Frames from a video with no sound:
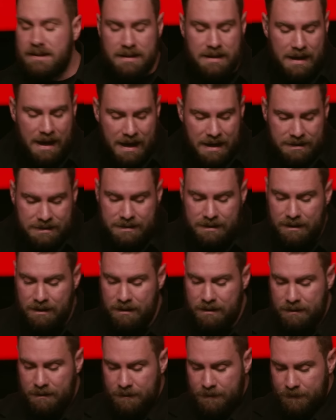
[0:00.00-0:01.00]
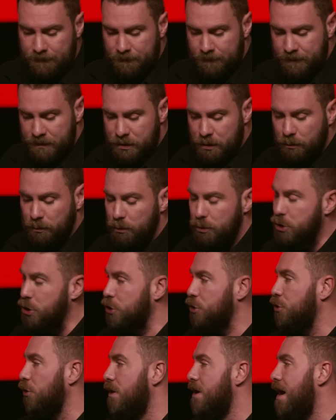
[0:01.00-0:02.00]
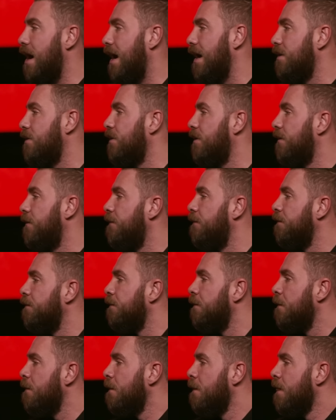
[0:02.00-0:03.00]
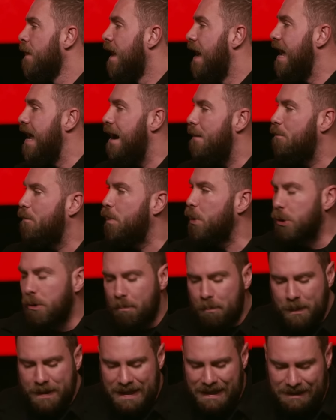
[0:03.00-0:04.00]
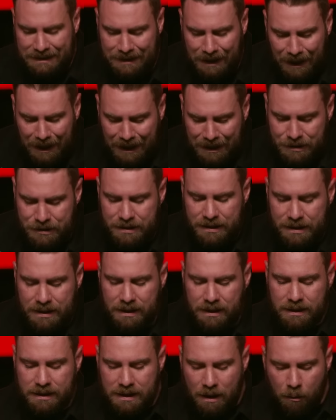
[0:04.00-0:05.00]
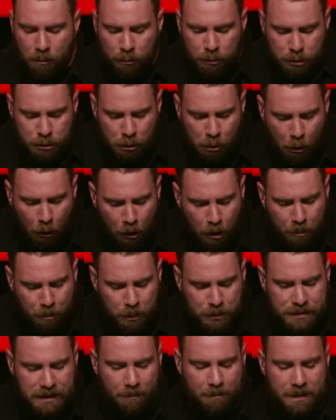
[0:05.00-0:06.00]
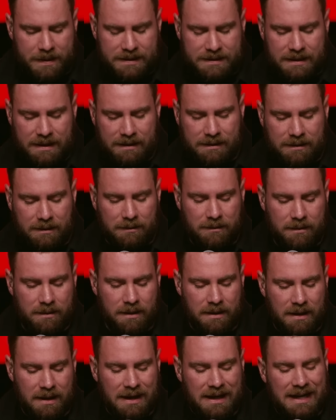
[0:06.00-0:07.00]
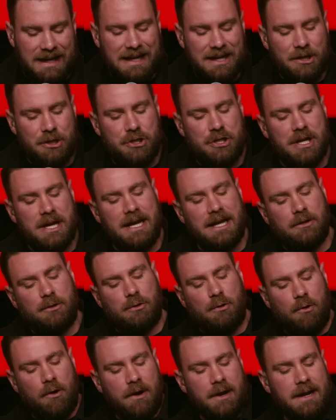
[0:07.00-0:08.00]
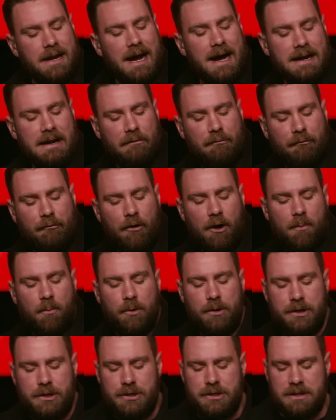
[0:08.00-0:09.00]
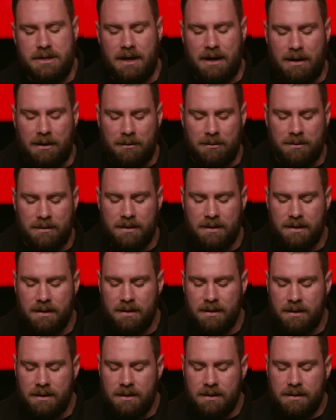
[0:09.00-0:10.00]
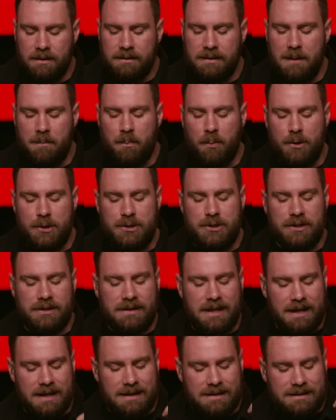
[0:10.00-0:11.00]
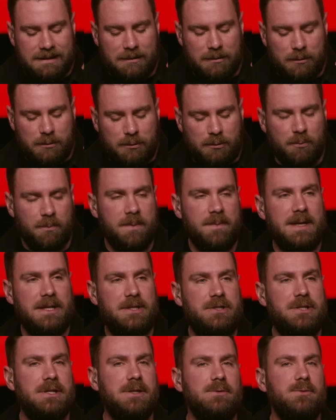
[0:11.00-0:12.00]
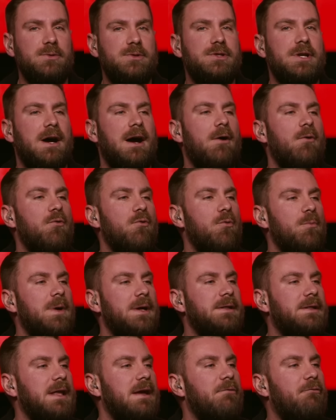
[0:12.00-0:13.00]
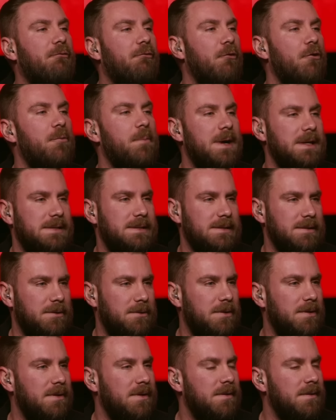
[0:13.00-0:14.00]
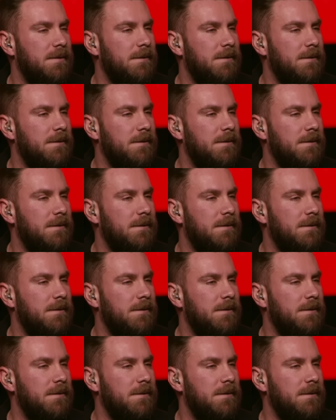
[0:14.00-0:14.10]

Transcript: Resiliência, segundo o dicionário, é a propriedade que alguns corpos apresentam de retornar à forma original depois de terem sido submetidos a alguma deformação.